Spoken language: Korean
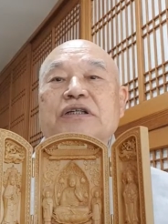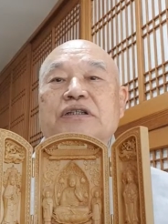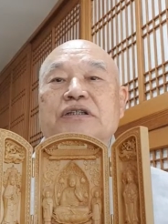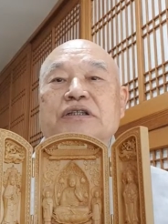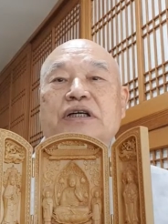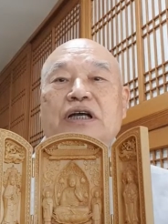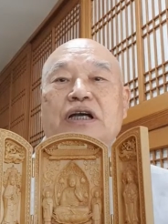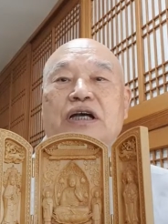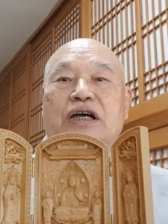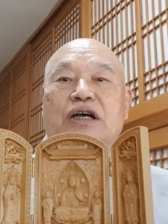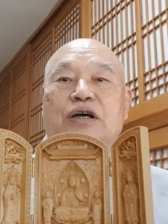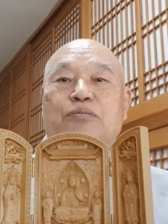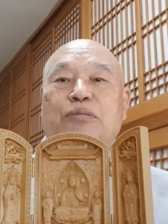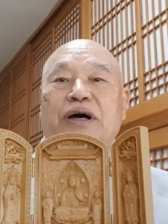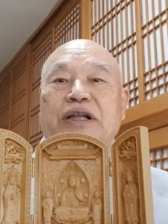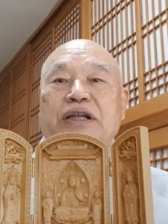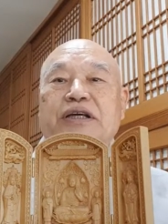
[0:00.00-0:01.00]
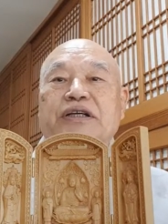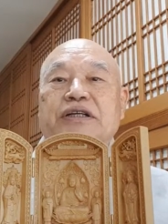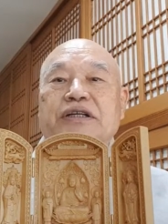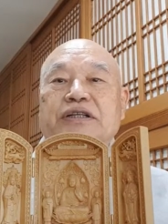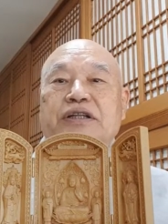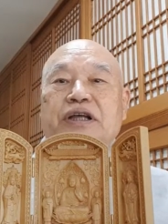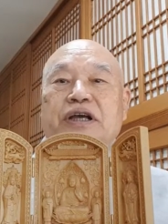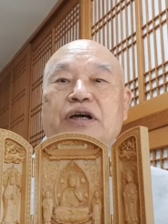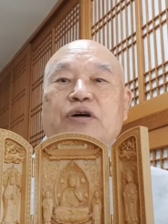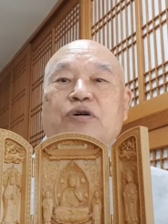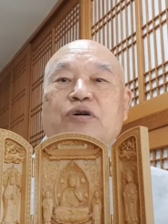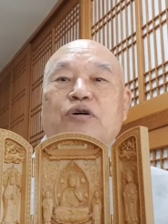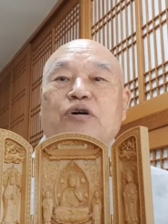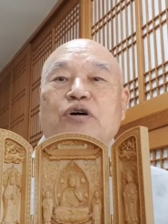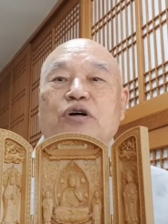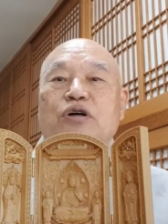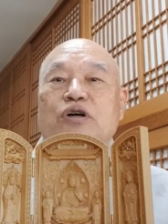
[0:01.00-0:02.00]
그게 발현이
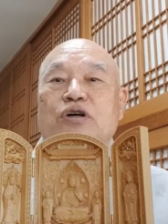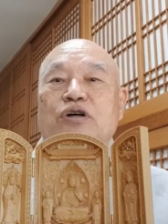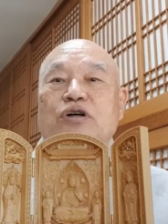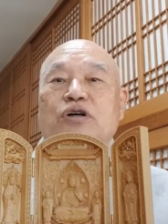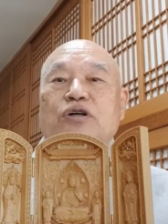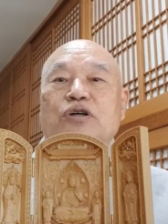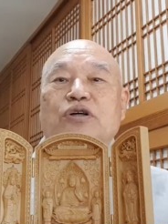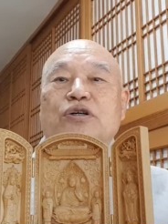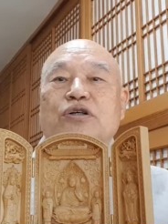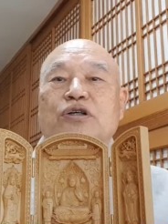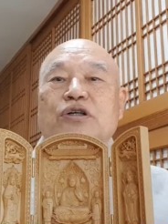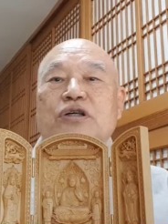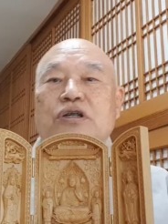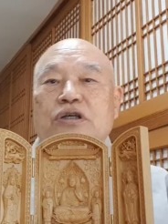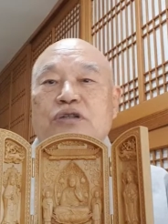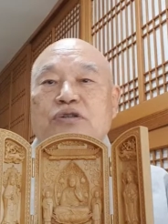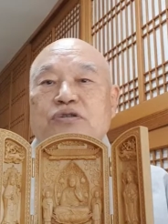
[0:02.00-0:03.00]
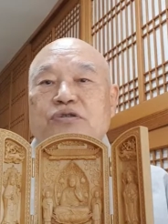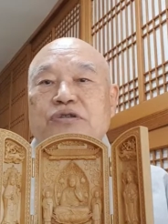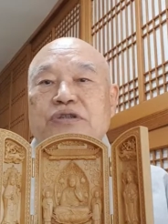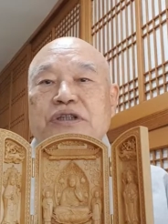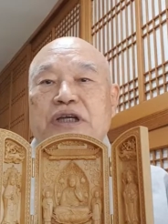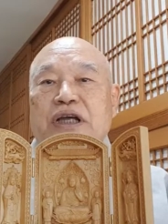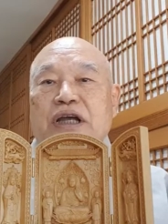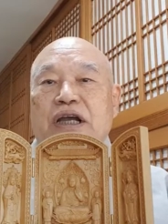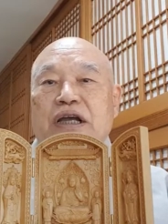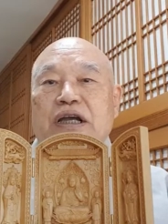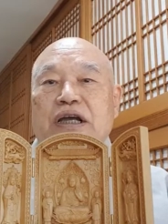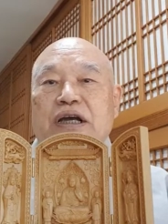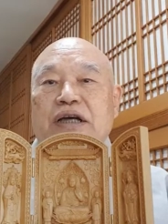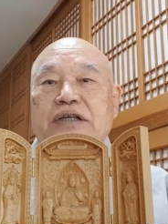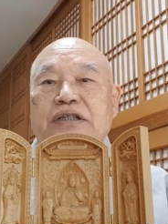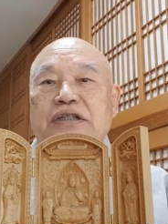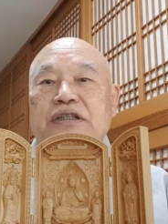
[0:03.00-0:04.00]
되고 어
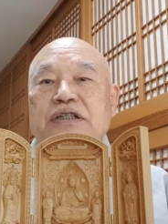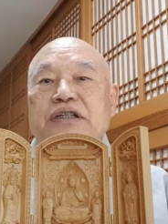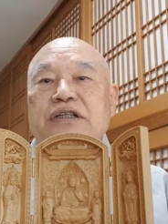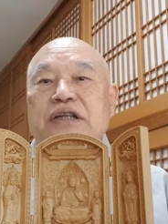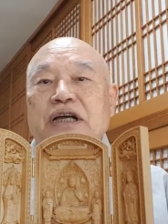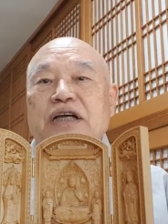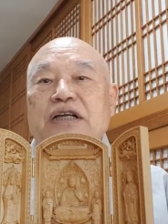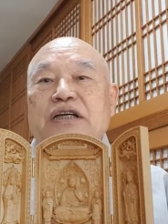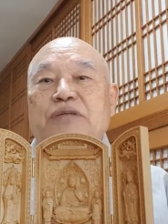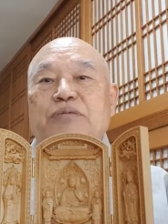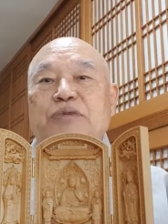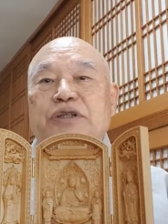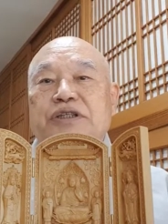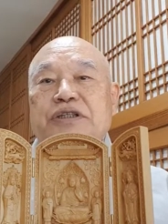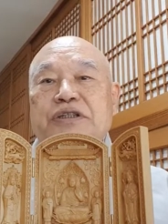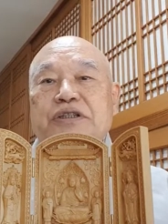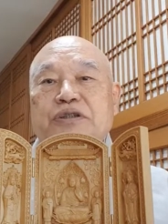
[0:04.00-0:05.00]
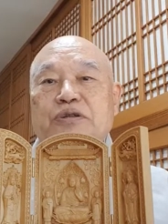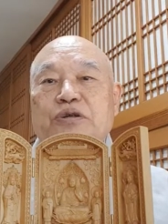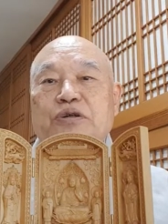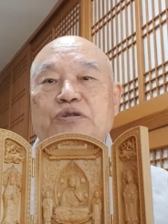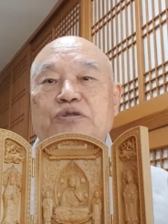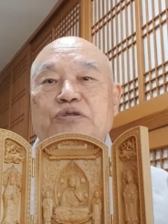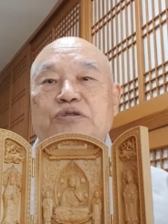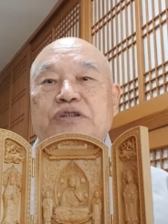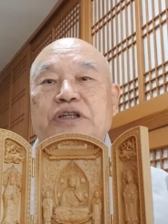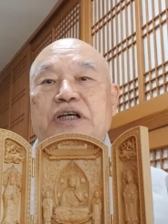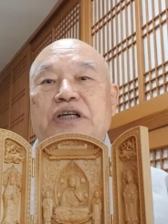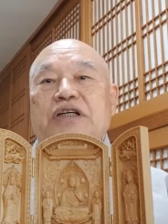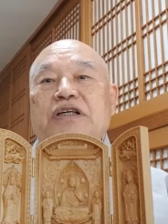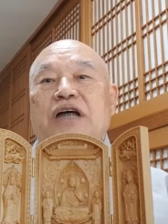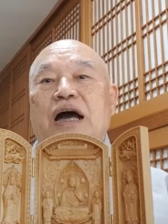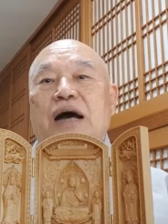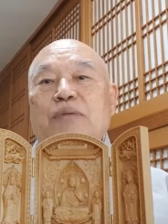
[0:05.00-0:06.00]
중생에게까지 영향이 미쳐지고
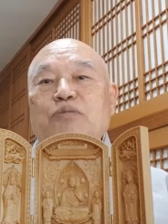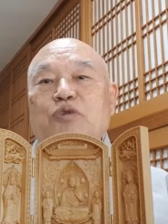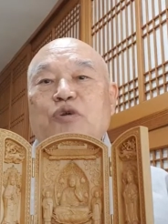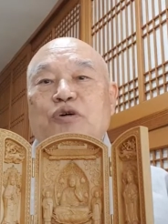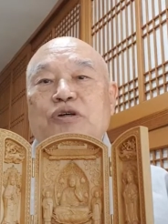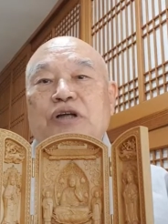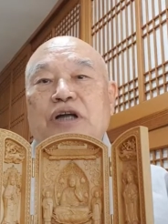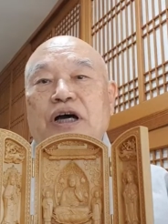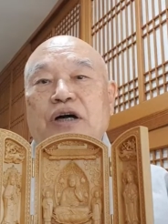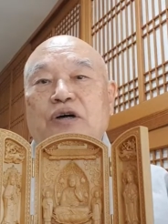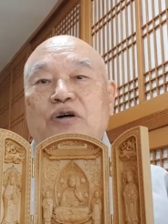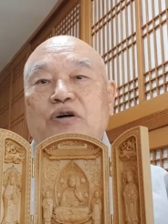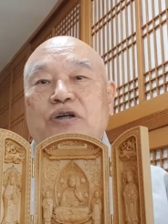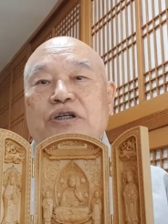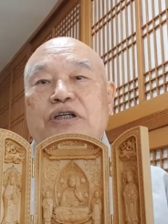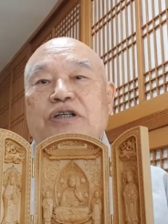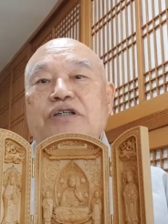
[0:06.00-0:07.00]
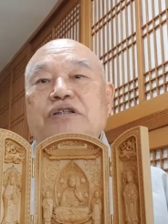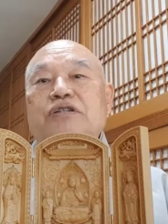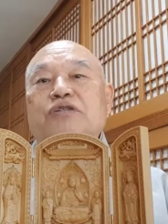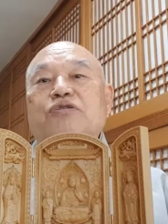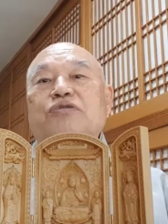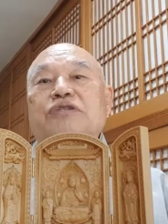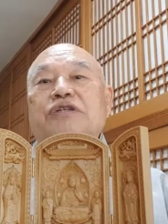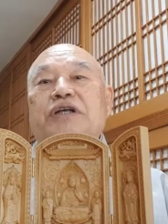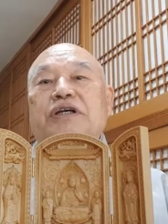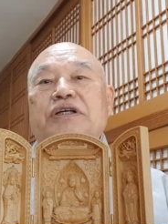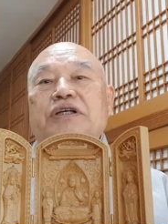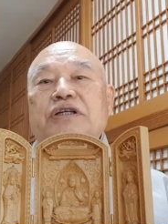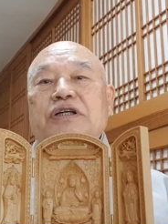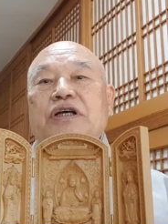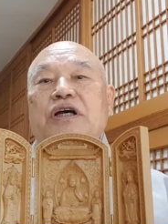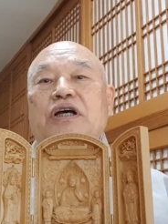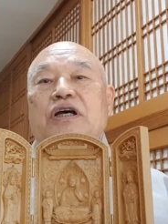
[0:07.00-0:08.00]
중생이 감동을 하고 그래서
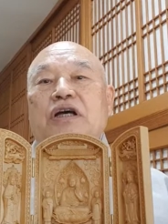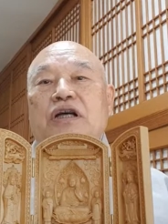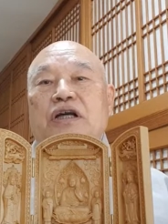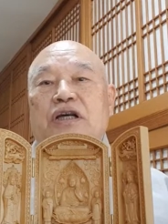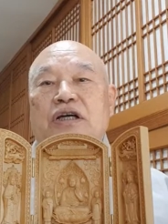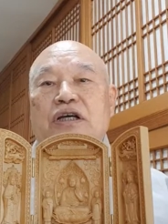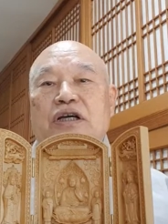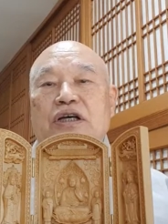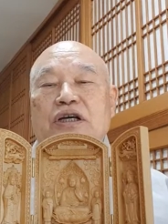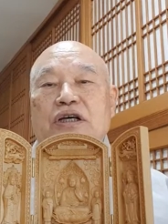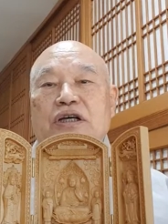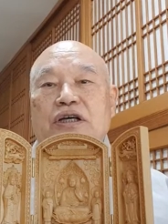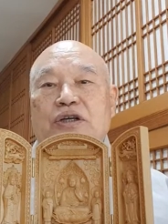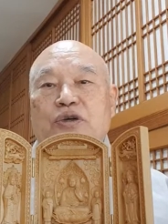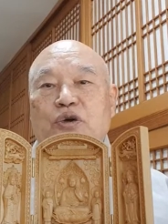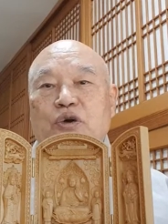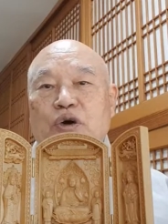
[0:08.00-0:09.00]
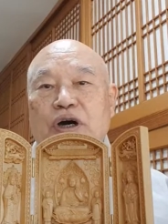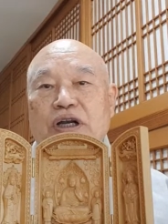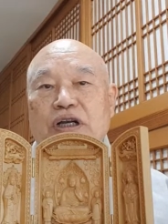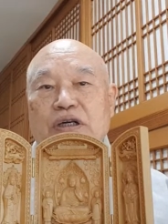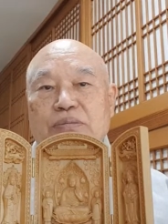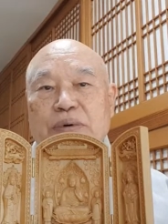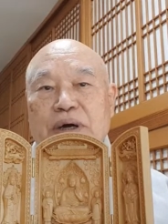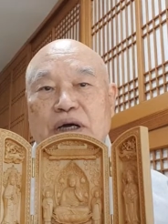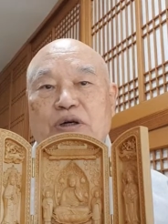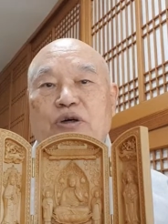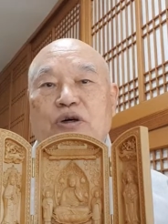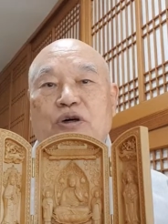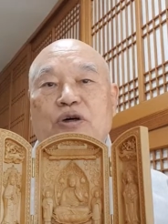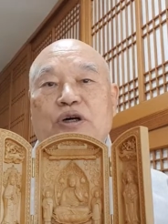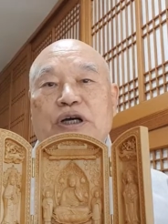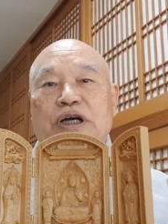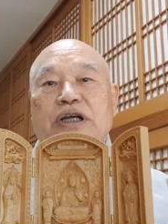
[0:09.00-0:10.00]
중생이 에, 교화를
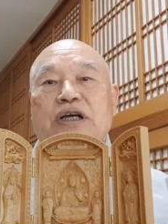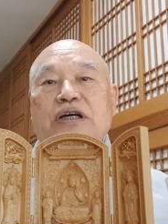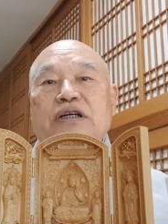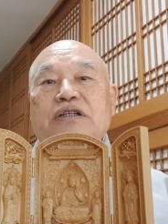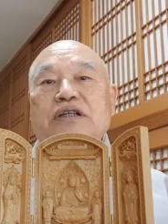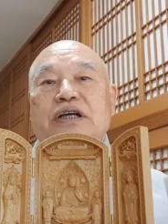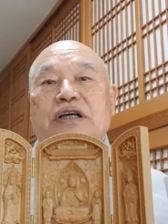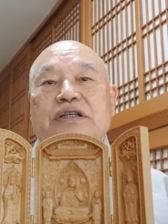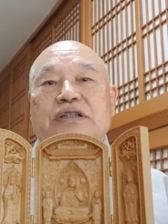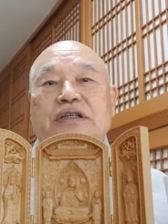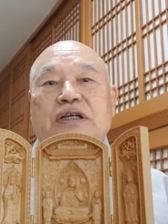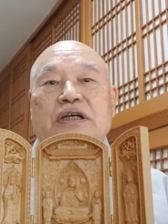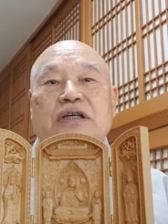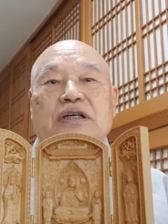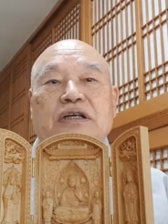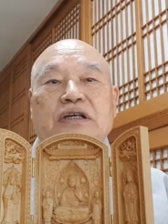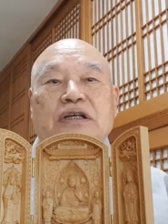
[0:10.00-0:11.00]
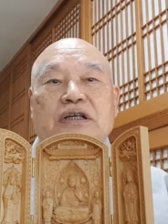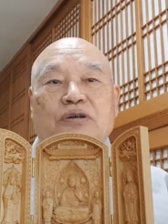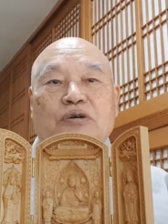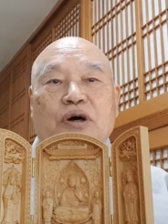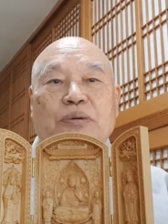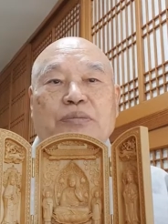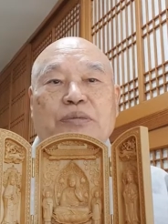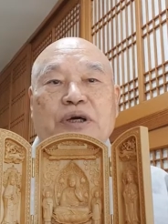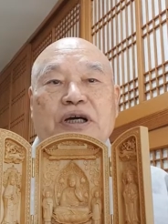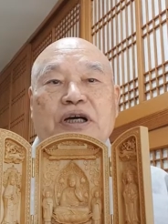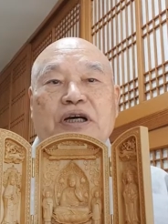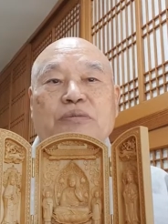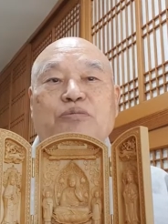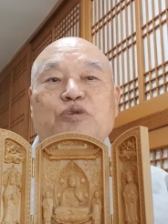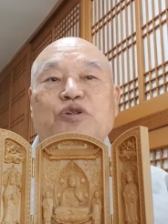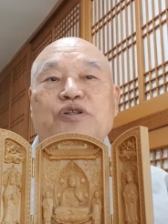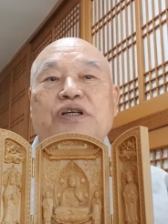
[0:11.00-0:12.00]
받고 해야 그게 이제
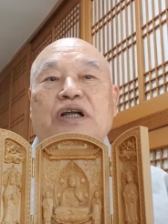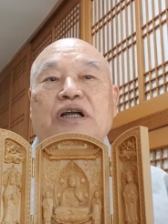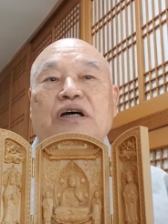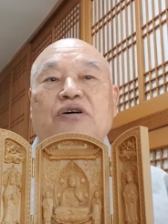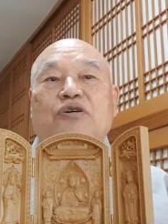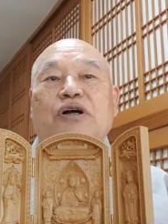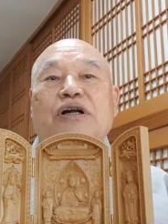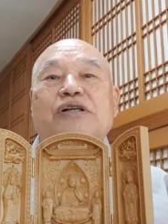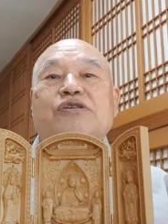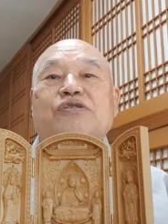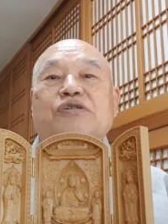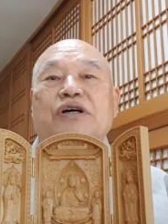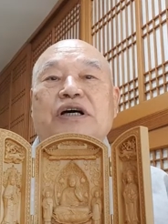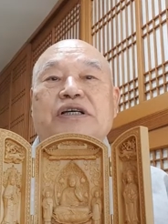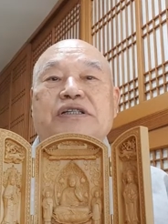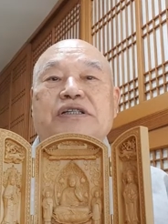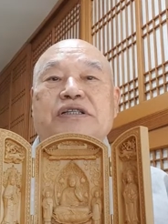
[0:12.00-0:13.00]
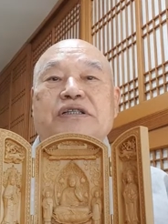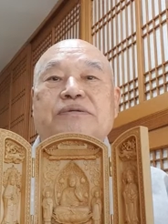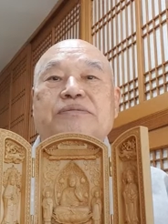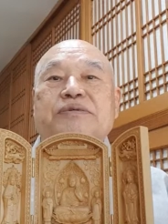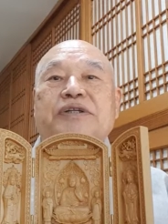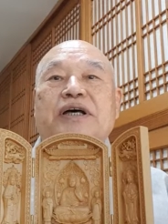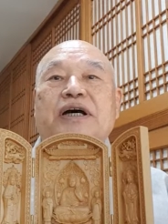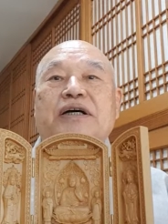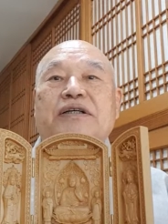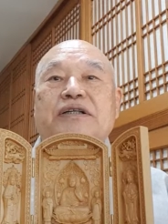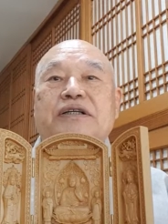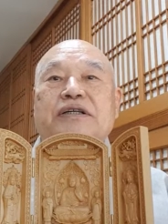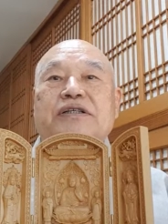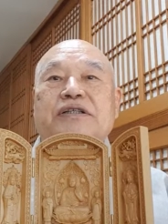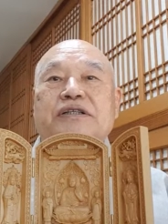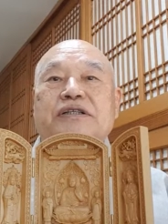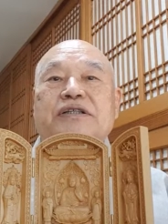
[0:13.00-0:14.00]
완벽한 불사라고 할 수가 있습니다.
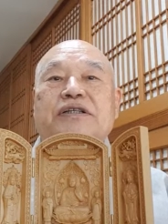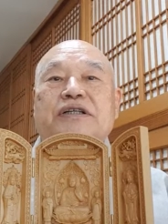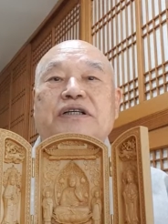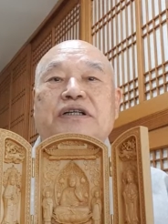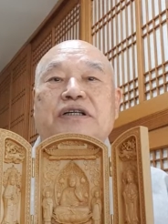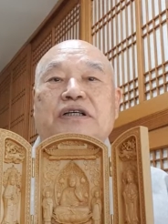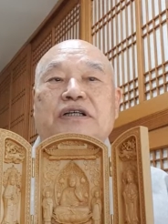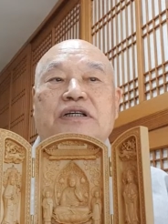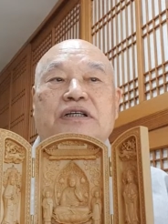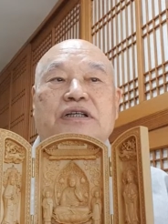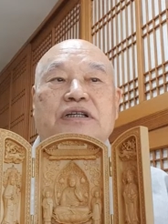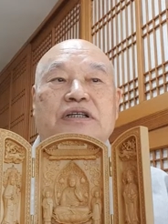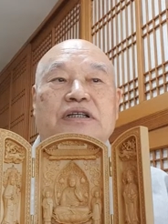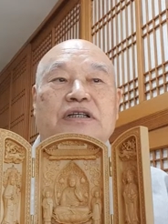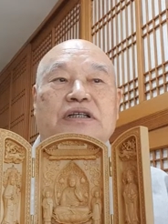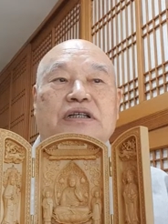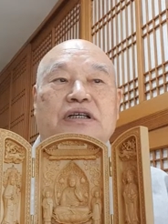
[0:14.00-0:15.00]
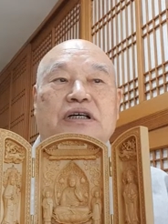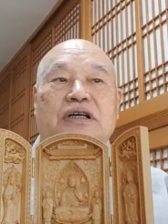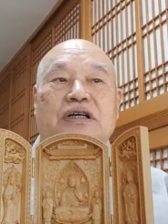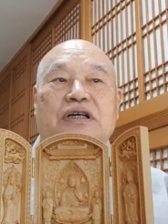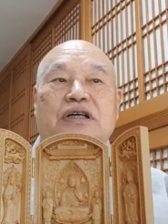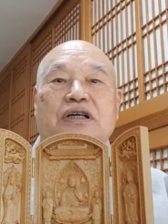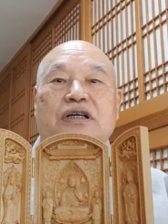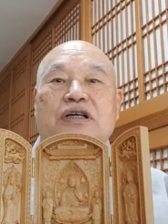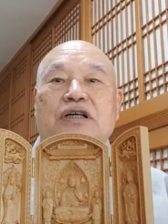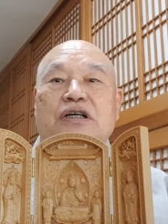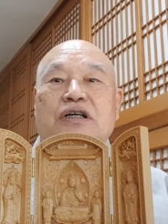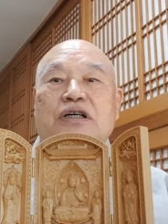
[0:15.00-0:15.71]
그래서 어, 아,